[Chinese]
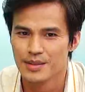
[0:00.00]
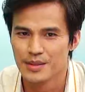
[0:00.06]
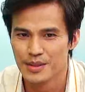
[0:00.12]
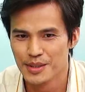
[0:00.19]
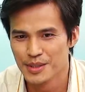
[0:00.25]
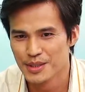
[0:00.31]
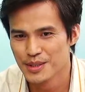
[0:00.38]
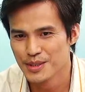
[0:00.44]

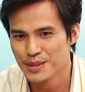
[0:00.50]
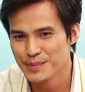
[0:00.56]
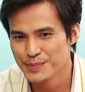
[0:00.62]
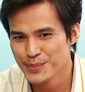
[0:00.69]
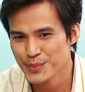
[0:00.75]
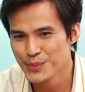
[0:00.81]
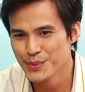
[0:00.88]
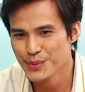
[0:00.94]
呃，
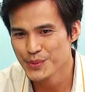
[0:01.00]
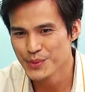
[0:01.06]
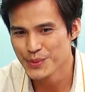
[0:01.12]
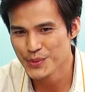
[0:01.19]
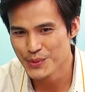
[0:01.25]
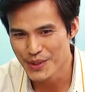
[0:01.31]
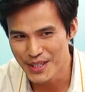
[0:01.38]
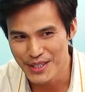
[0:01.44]

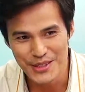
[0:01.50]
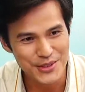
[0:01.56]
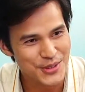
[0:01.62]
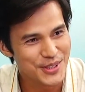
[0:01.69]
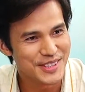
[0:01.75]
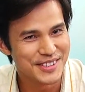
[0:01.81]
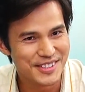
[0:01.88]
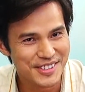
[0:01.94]
不完
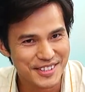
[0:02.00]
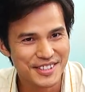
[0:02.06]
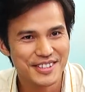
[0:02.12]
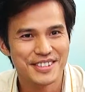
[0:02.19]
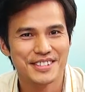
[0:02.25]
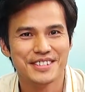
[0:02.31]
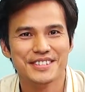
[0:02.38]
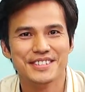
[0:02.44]
全
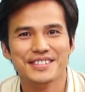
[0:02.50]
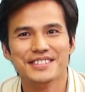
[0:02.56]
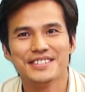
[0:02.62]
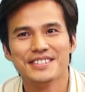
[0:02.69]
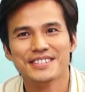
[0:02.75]
是，